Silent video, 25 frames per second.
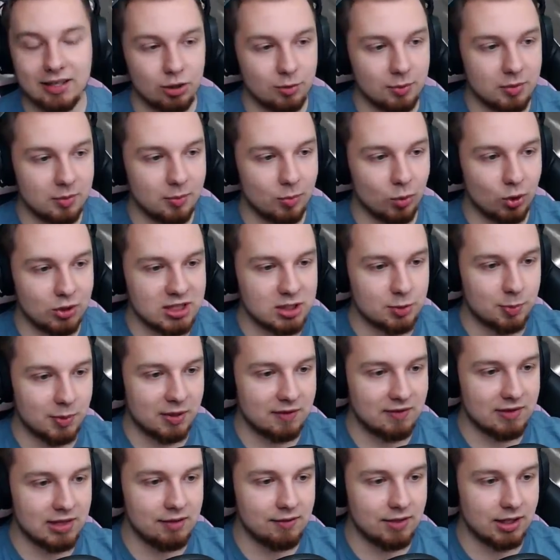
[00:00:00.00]
To by było
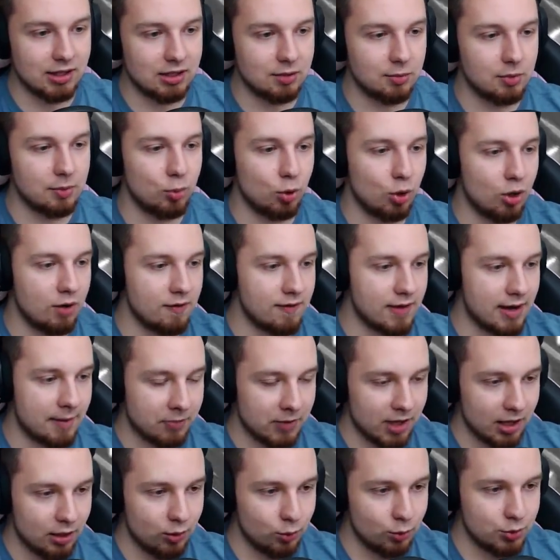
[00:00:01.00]
niesprawiedliwe, gdyby połowa
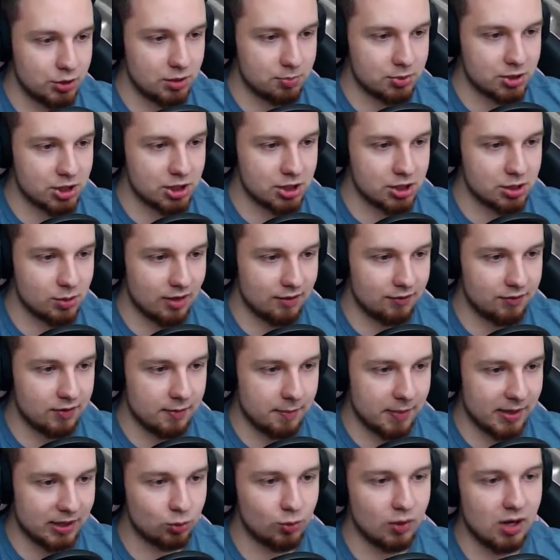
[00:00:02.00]
ludzi przeżyła w
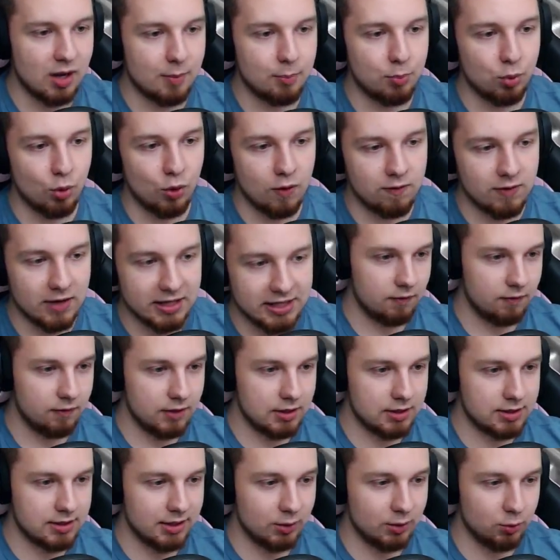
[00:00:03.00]
wypadku, a połowa nie.
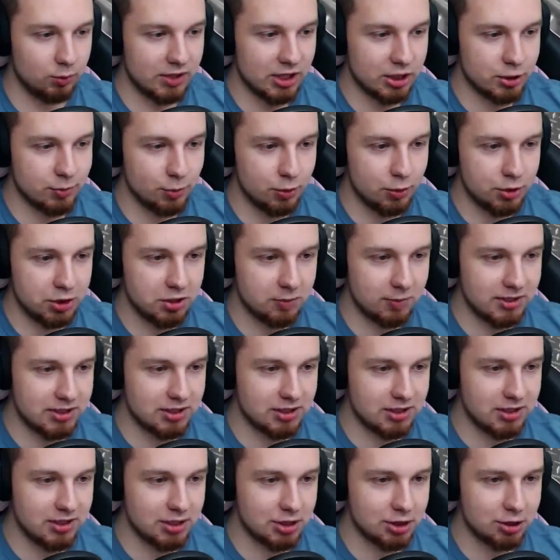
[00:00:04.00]
Więc tył też musi być
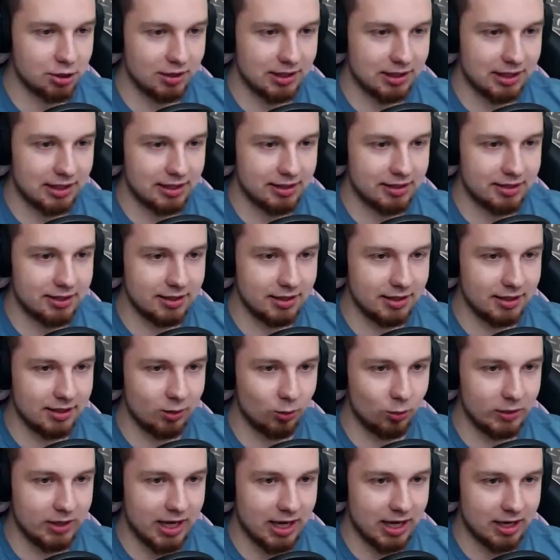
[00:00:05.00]
zniszczony, ale
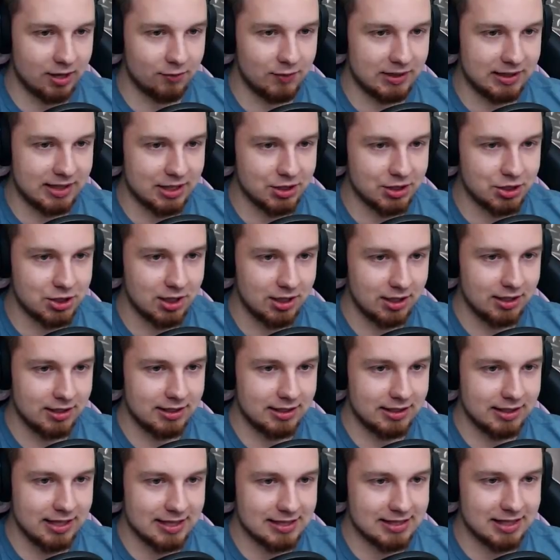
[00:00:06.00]
tył, jak widać,
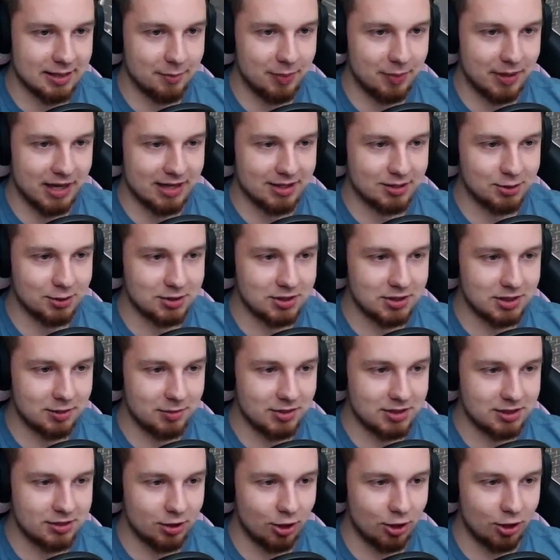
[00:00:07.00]
nie za bardzo chce
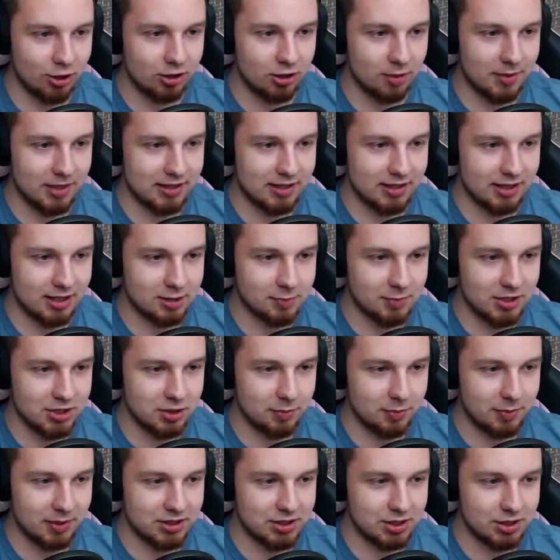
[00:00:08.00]
być... O, dobra, teraz
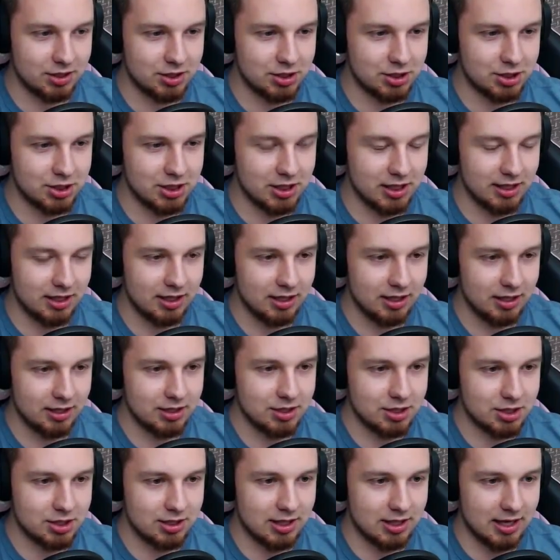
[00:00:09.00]
będzie, patrzcie. Trzy,
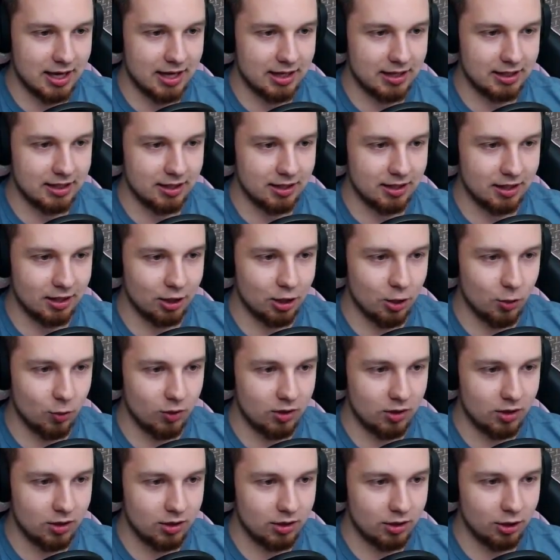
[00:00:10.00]
cztery,
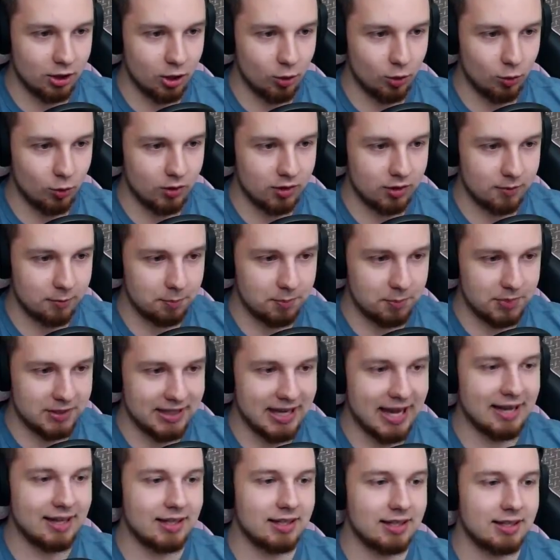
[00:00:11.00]
go, go.
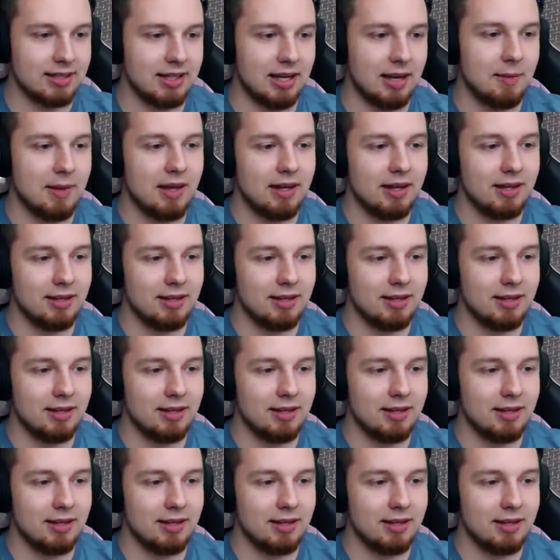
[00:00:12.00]
Pięknie.